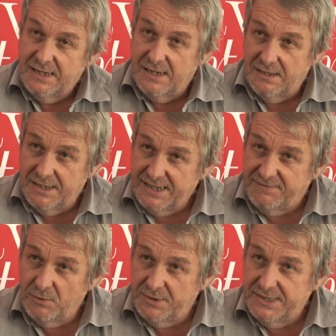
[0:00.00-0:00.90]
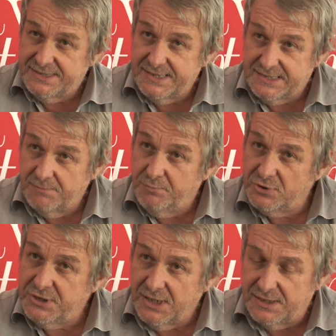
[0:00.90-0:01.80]
Euh, la difficulté, c'est que c'est peu
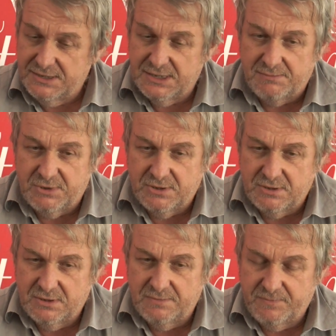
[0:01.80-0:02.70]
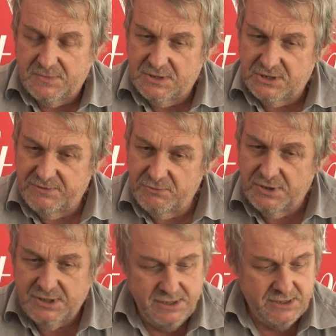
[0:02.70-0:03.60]
généralisable. Euh, je vais vous
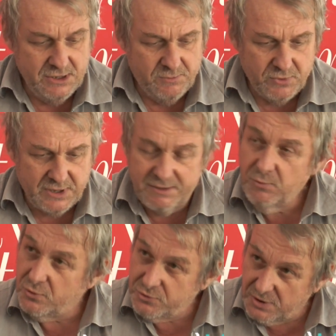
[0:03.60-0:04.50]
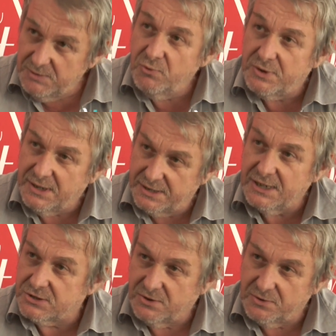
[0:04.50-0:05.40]
donner un exemple. On travaille beaucoup sur les MOOC hein, à
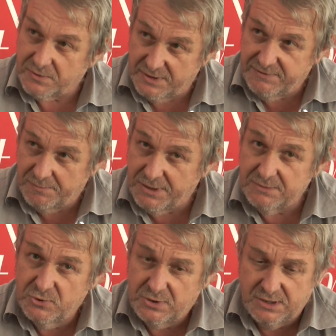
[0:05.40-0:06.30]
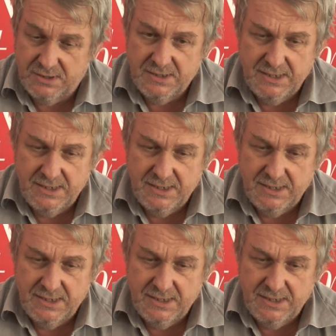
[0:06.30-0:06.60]
Cachan, donc on a fait plein de MOOC. Hein.